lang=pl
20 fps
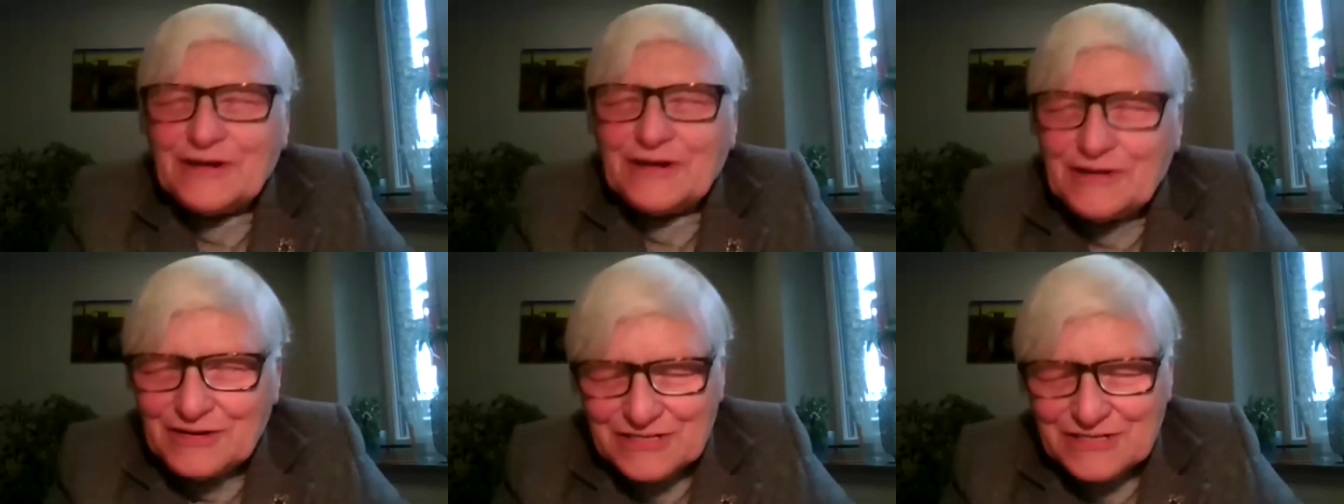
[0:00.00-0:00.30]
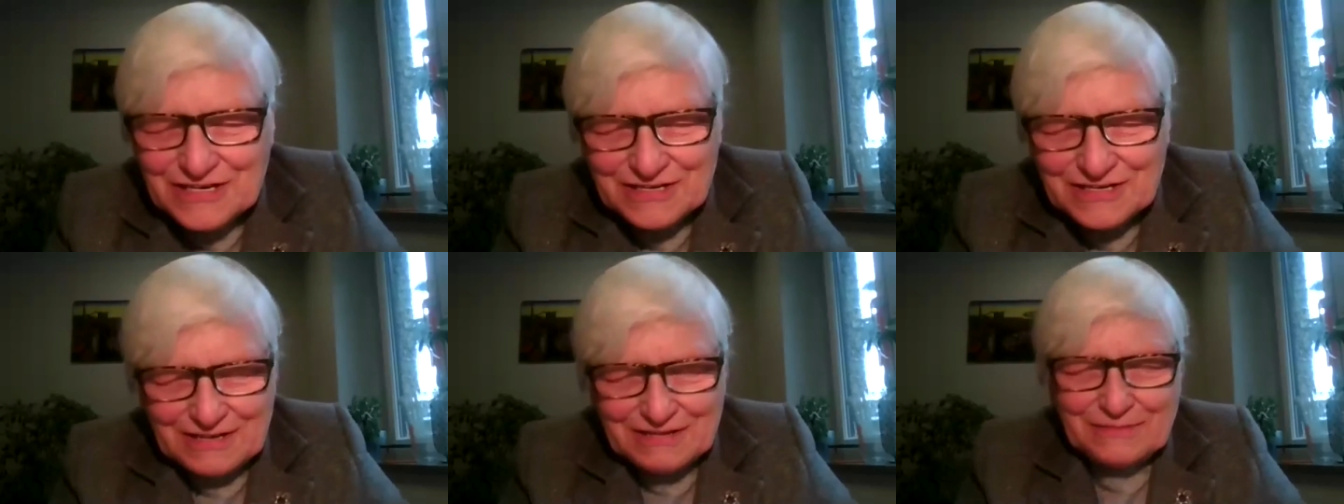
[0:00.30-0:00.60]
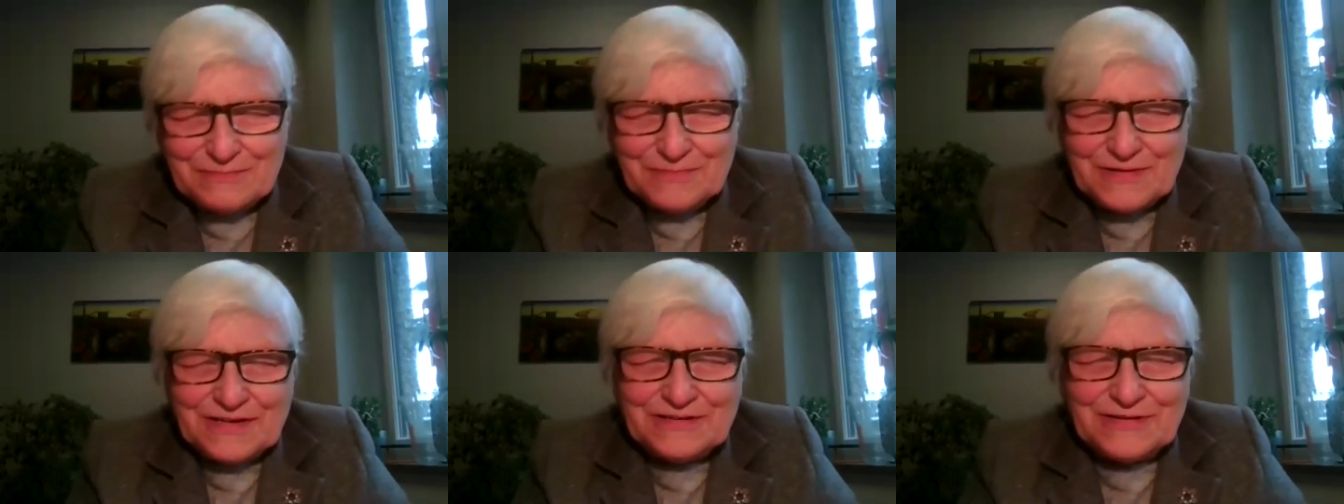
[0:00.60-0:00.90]
nie
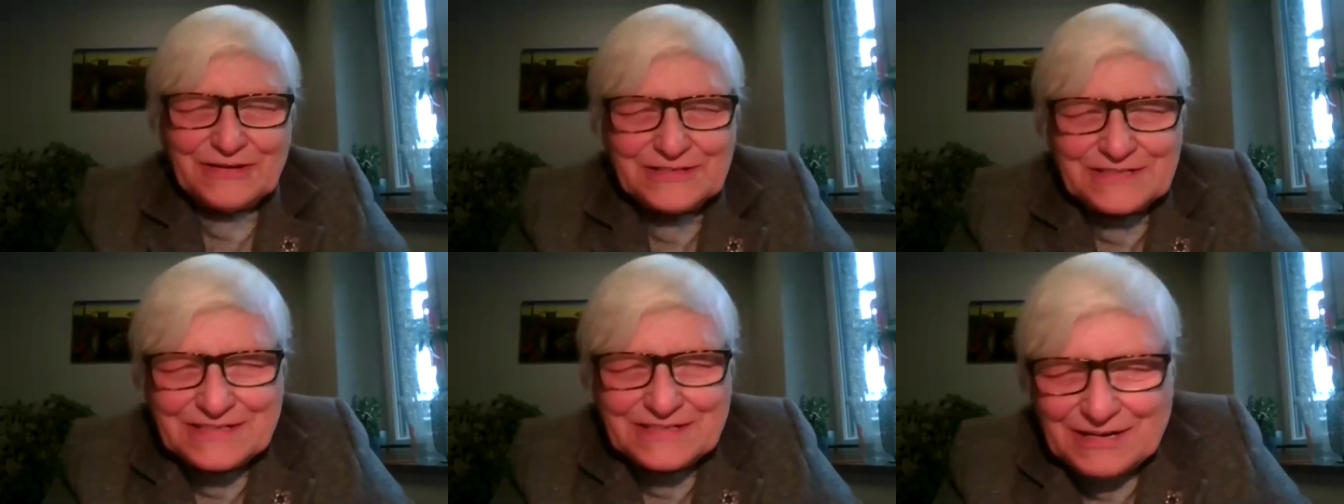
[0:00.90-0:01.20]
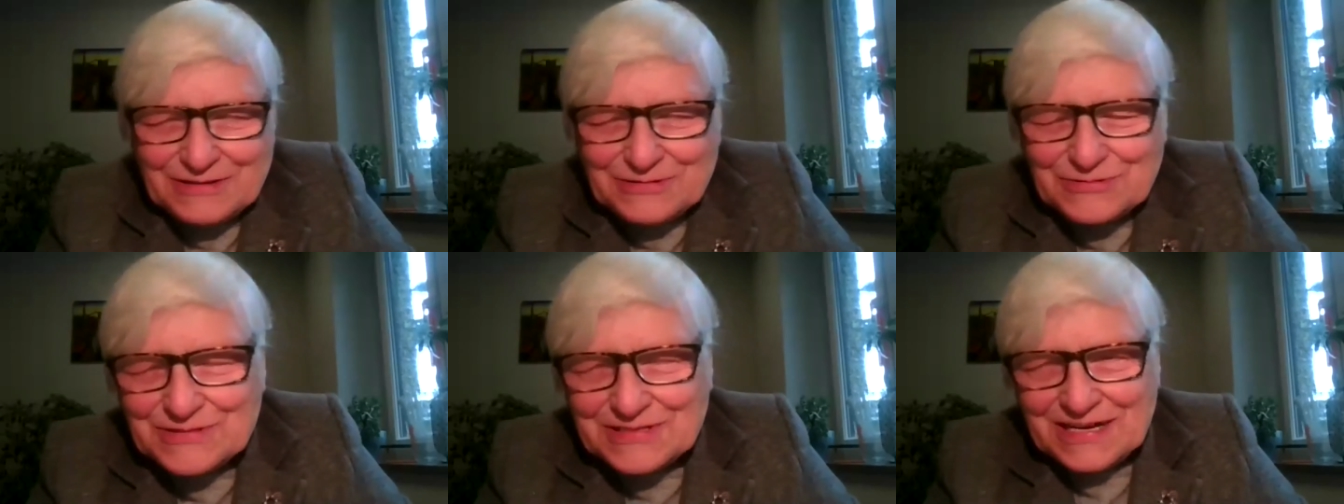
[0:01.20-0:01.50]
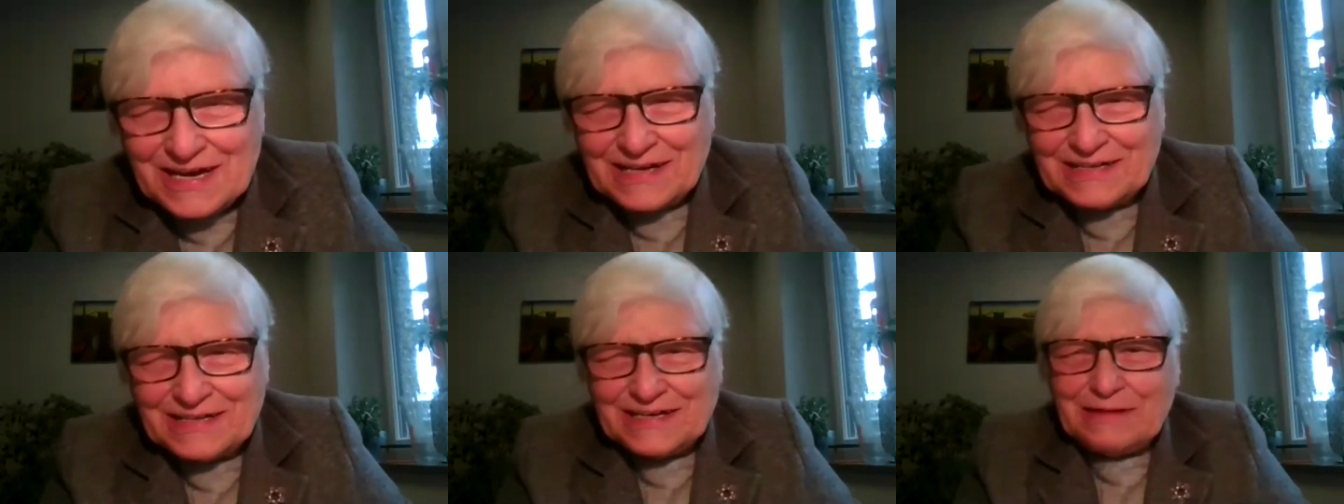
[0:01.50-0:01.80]
brakowało w tej trudnej
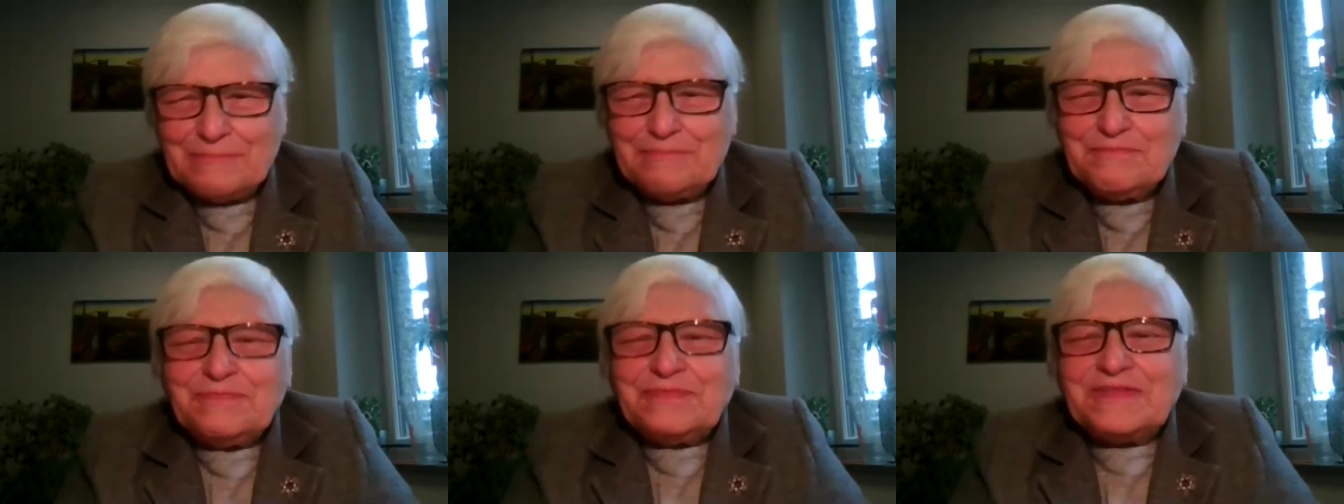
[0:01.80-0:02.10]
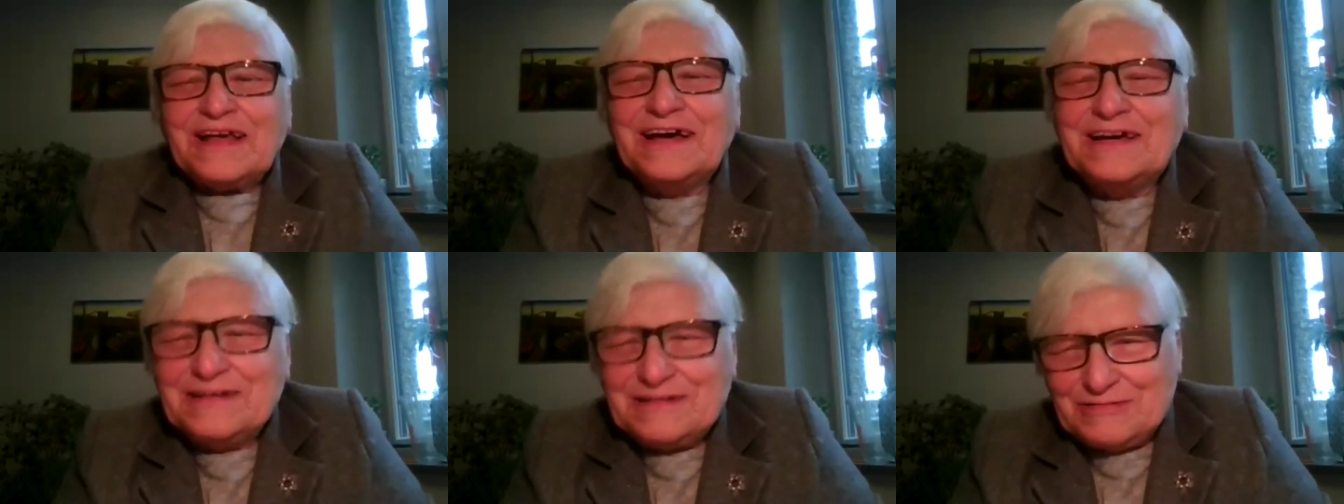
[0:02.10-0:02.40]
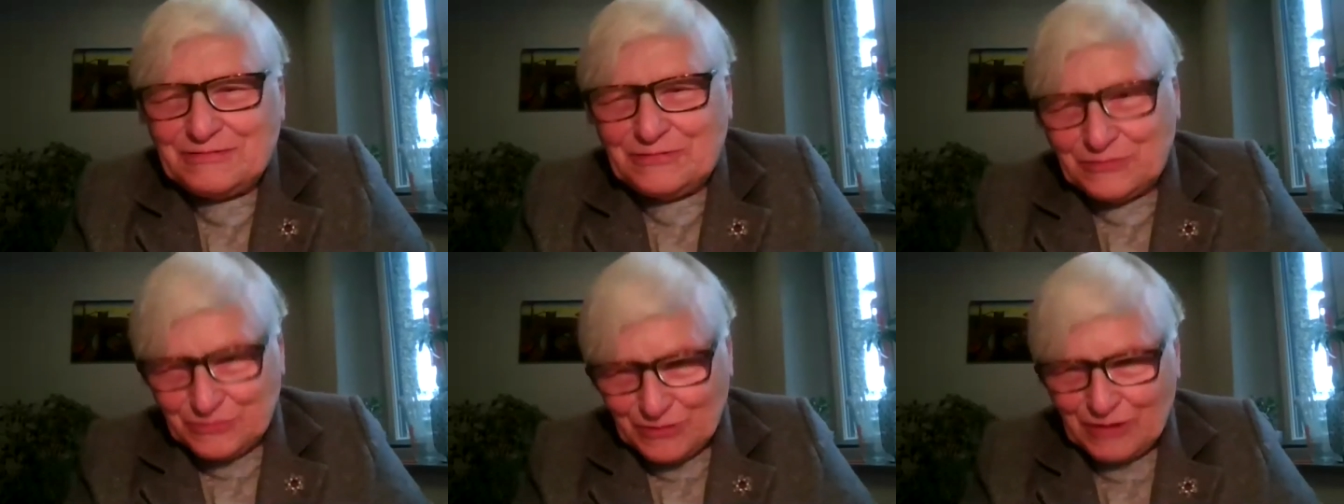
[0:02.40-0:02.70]
chwili.
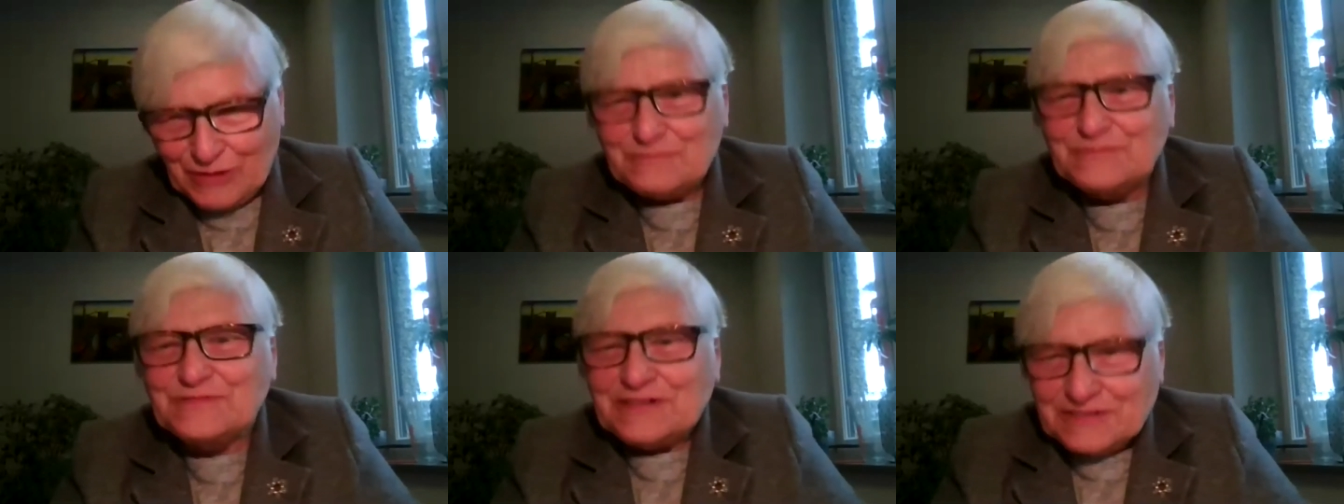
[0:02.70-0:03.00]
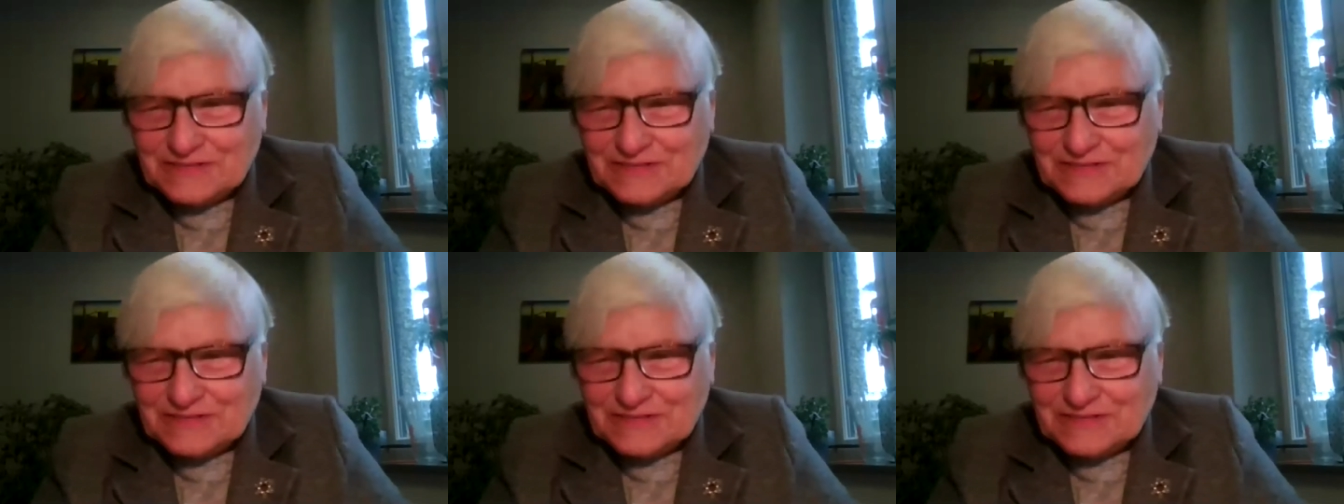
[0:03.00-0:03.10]
Okej. Okay.